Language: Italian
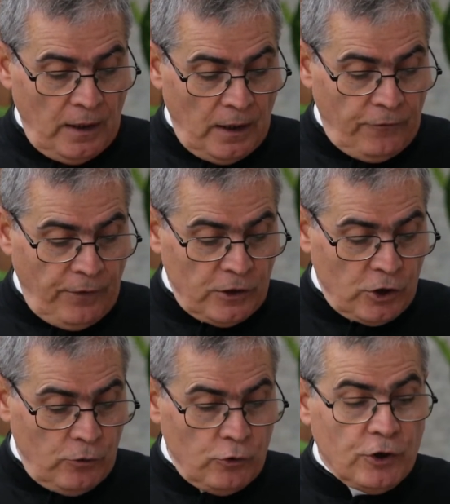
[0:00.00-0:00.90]
e
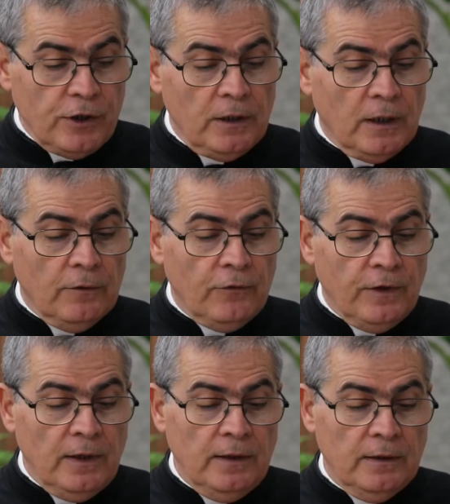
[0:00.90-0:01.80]
faccia uscire i
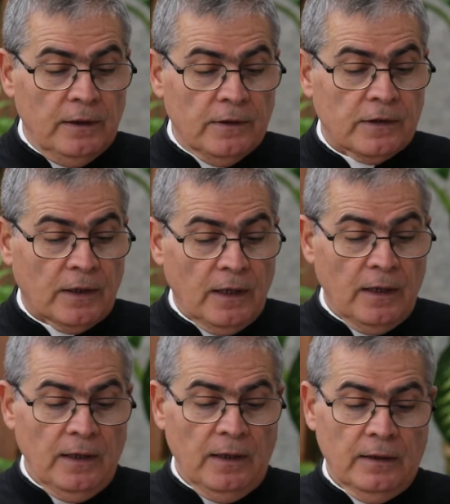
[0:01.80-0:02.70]
figli di
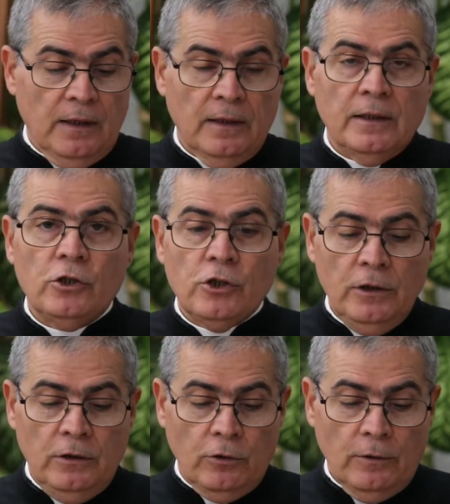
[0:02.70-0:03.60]
Israele
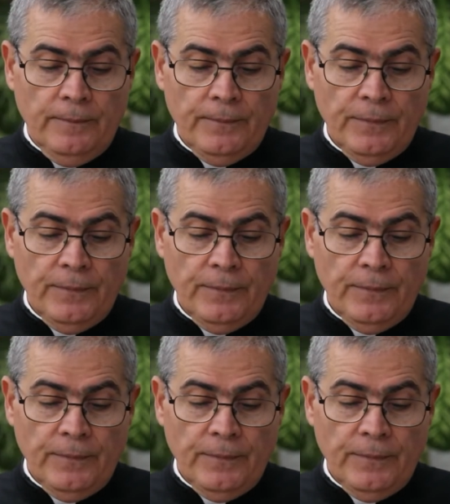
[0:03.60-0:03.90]
dall'Egitto?